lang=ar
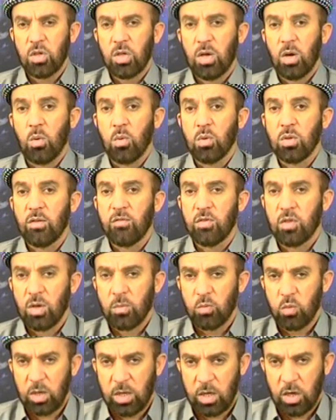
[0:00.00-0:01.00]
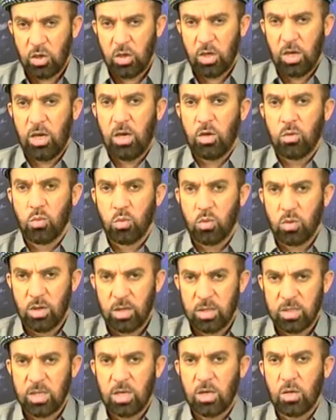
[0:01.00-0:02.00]
او دی باشە بوا کشخه کتو
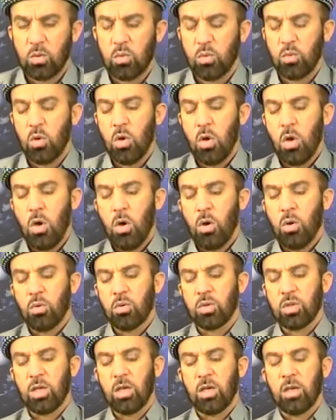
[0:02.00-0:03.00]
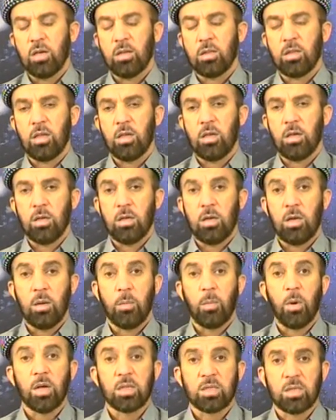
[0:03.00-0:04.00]
تازه کتو او دی, دی
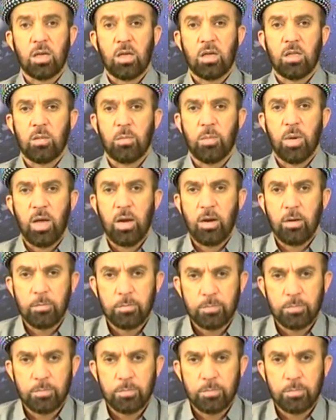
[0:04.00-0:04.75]
لباساکت کت بر